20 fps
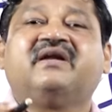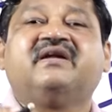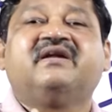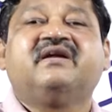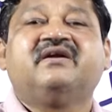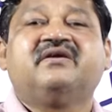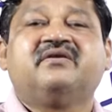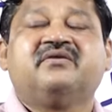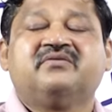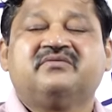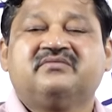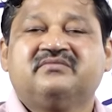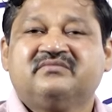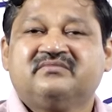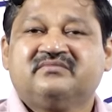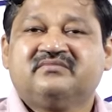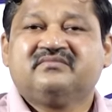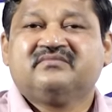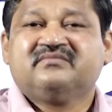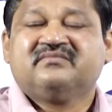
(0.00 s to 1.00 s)
పన్నెండు
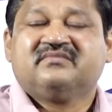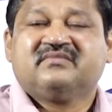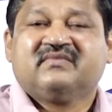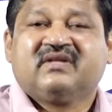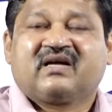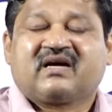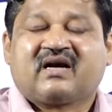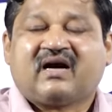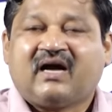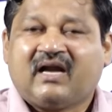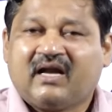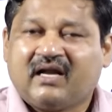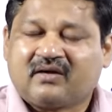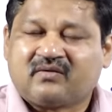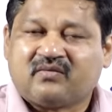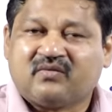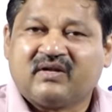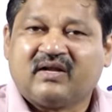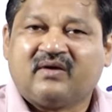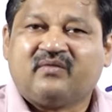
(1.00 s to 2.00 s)

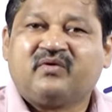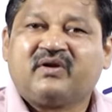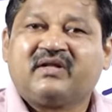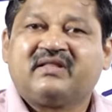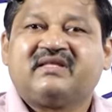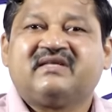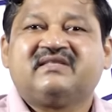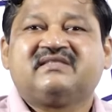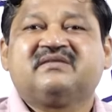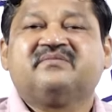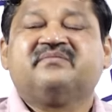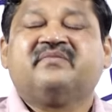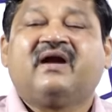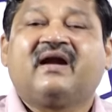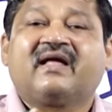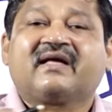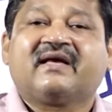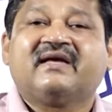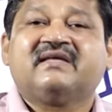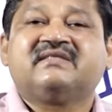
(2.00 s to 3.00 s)
కాళ్ళకున్న ఉరి తీసి
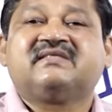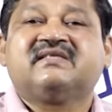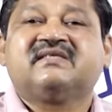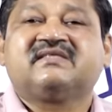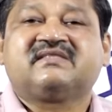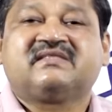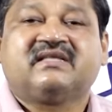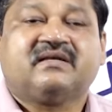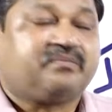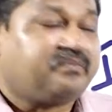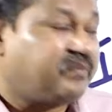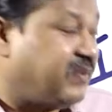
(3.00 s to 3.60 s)
మెడకేసేస్తే